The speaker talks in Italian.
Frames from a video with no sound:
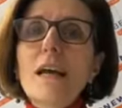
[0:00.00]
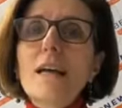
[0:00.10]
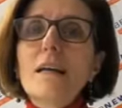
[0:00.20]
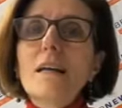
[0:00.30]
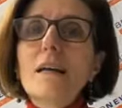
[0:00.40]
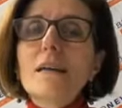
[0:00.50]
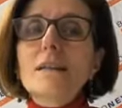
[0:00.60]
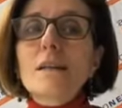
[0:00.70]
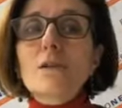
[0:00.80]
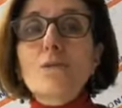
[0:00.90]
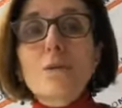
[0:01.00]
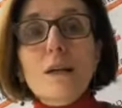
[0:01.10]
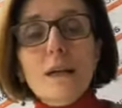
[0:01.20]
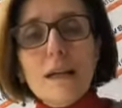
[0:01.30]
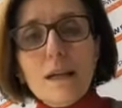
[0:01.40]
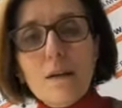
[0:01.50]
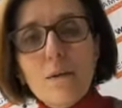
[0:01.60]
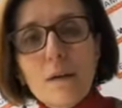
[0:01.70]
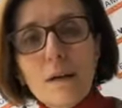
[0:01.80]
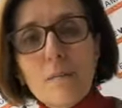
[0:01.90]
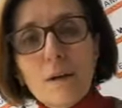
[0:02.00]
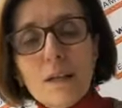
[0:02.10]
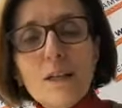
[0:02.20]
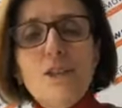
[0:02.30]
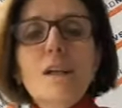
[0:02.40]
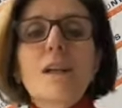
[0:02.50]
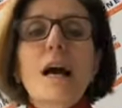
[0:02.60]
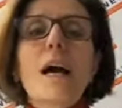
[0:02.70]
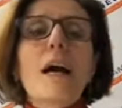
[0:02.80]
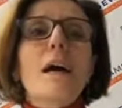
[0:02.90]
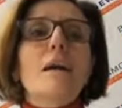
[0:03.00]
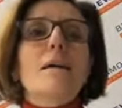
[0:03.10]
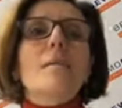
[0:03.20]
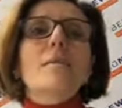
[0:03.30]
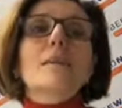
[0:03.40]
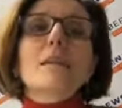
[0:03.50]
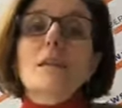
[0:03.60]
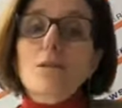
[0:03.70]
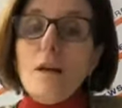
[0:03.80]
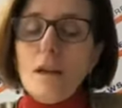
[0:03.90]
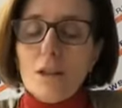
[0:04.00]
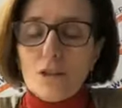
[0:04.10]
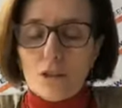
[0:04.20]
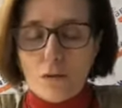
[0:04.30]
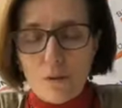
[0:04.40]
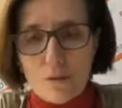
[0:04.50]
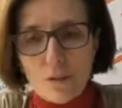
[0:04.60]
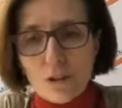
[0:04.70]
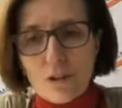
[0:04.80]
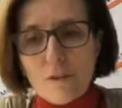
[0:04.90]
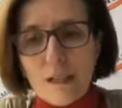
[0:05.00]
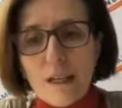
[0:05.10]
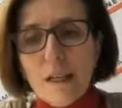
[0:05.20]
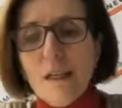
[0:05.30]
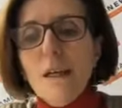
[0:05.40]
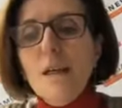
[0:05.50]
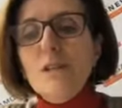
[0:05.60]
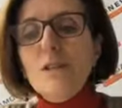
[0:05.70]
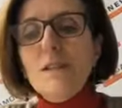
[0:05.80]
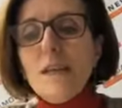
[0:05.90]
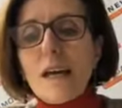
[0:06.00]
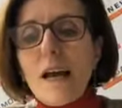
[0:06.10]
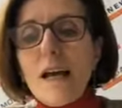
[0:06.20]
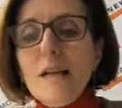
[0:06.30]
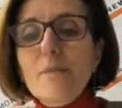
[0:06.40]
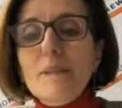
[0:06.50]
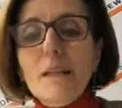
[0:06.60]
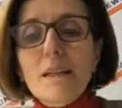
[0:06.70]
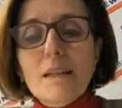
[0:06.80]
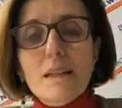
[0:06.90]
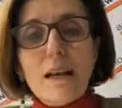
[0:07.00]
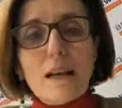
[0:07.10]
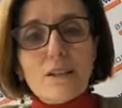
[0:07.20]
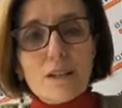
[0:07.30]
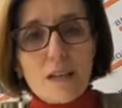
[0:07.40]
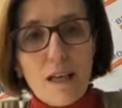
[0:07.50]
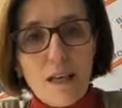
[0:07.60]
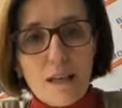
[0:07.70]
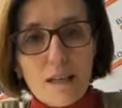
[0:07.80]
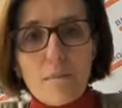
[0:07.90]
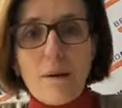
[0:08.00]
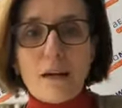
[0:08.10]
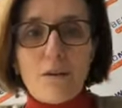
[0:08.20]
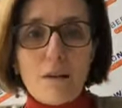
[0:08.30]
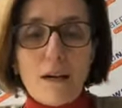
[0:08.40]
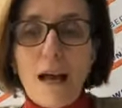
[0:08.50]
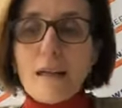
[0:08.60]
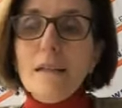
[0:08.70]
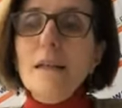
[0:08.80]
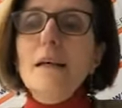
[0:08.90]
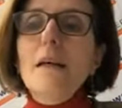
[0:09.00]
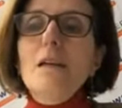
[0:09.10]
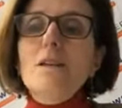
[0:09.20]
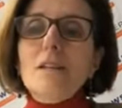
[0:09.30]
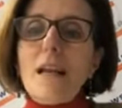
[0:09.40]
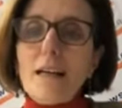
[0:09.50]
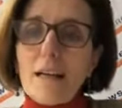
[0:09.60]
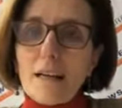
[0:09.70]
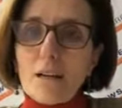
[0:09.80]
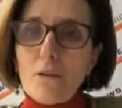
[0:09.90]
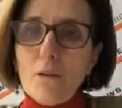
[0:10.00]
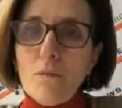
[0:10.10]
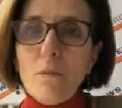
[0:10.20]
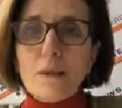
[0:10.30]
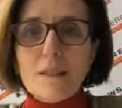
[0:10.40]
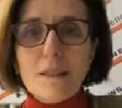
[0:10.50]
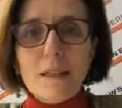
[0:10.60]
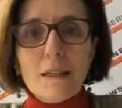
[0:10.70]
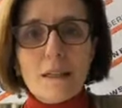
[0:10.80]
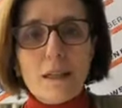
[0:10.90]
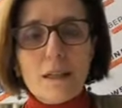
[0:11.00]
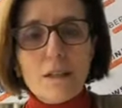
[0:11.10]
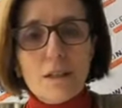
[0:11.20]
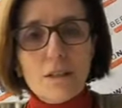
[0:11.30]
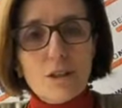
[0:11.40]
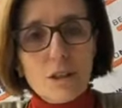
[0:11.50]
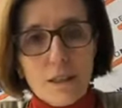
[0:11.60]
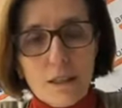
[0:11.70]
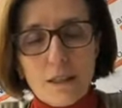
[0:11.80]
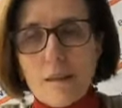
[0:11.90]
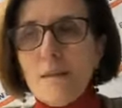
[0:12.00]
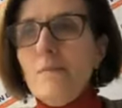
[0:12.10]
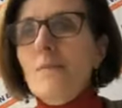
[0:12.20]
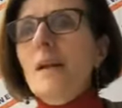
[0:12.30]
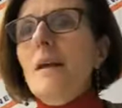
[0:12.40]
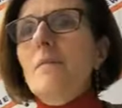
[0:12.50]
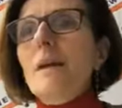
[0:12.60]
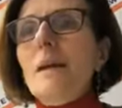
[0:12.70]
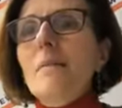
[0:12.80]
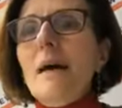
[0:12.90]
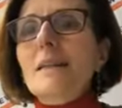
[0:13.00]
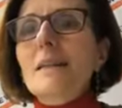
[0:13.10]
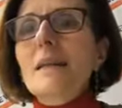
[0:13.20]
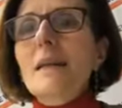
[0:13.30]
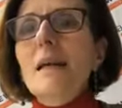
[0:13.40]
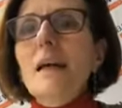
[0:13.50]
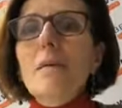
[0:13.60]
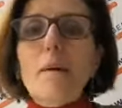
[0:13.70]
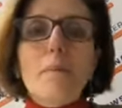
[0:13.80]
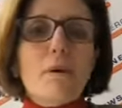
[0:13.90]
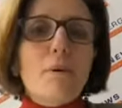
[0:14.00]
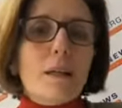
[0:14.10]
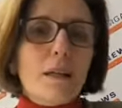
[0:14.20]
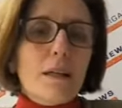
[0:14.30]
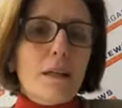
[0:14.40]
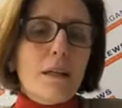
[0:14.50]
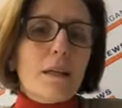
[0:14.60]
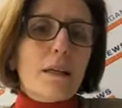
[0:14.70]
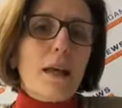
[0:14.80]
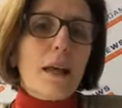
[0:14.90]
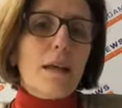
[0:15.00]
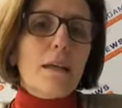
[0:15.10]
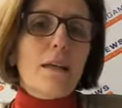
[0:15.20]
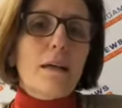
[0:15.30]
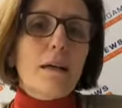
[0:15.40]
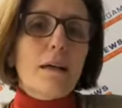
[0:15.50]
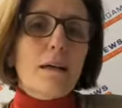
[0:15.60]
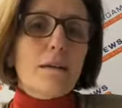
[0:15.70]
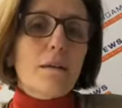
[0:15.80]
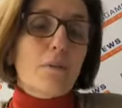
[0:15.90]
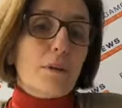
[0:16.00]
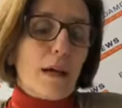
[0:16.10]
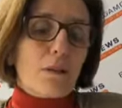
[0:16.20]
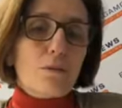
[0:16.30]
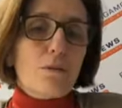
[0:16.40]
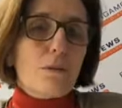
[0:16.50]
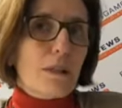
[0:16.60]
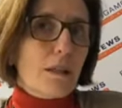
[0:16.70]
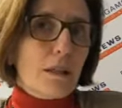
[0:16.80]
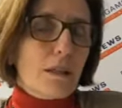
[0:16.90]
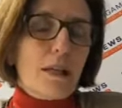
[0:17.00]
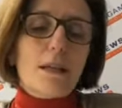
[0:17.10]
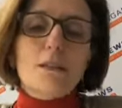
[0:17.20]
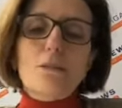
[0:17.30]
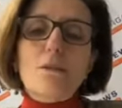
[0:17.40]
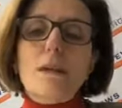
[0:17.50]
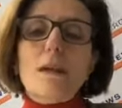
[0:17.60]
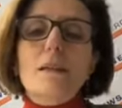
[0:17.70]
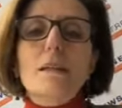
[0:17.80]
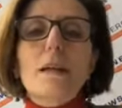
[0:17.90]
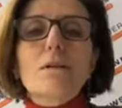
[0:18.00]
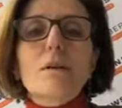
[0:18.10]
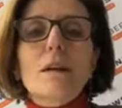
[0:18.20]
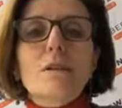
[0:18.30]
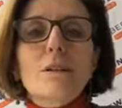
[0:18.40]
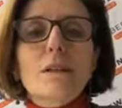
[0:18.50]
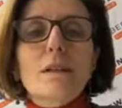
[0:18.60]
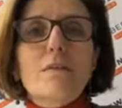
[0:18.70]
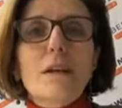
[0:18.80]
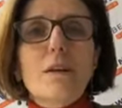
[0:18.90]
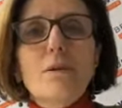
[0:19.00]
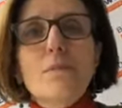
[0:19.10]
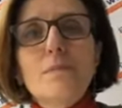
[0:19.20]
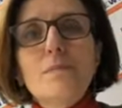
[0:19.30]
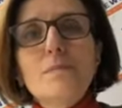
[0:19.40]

il senatore che con Monica Cirinà ha scritto la legge sulle unioni civili, ci sarà il presidente dell'Arcigay Marco Arlati, ci sarà Clara Colombo, presidente dei GD Bergamaschi e Beppe Guerini che è il deputato di, della zona, candidato nella zona di Treviglio. Ecco,